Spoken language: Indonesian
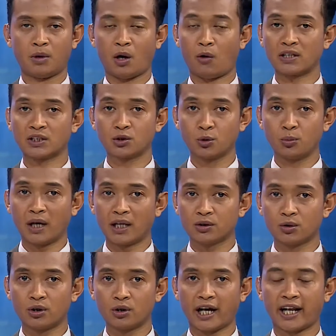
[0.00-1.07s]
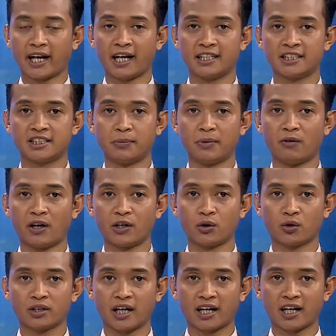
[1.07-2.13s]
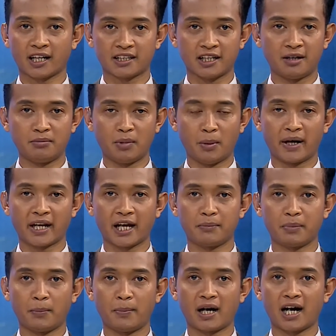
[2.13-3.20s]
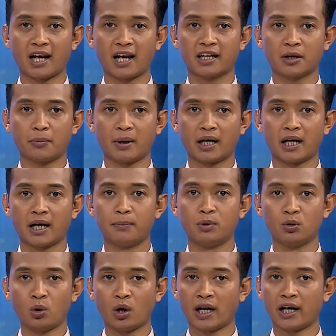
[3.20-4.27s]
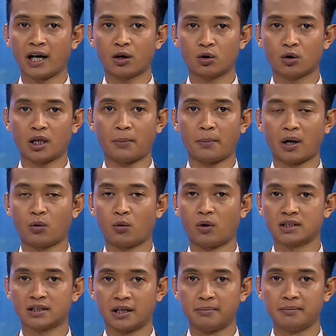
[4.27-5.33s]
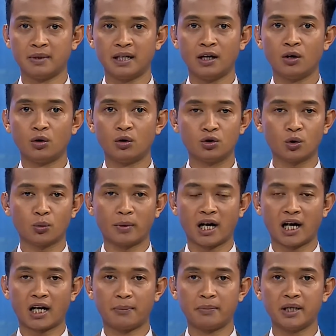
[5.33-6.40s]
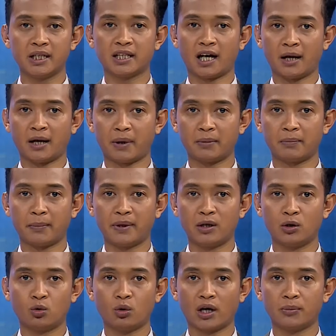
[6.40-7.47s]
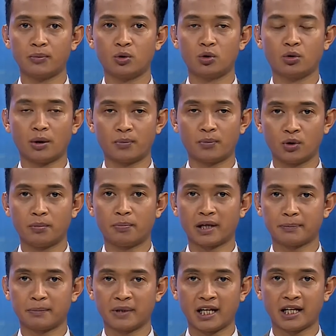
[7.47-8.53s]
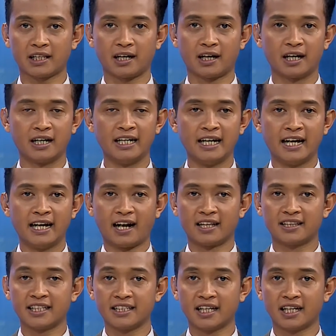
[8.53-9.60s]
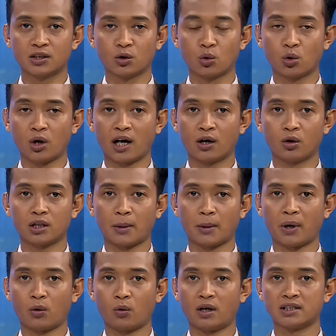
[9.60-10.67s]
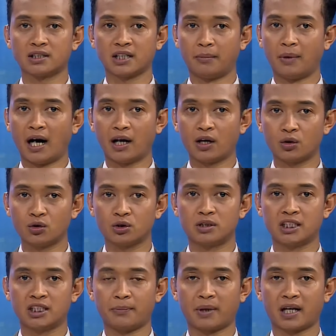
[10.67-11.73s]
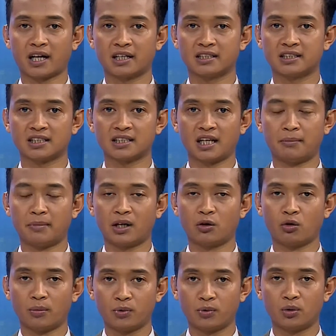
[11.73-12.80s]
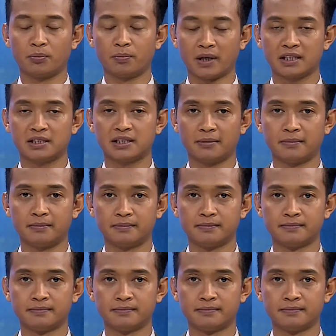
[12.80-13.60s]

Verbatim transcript: Bawaslu Bantul Daerah Istimewa Yogyakarta memberikan pembekalan kepada puluhan anggota Panwascam untuk menghadapi tahapan pemilu 2024 mendatang. Nantinya seluruh anggota Panwascam harus siap bekerja selama 24 jam.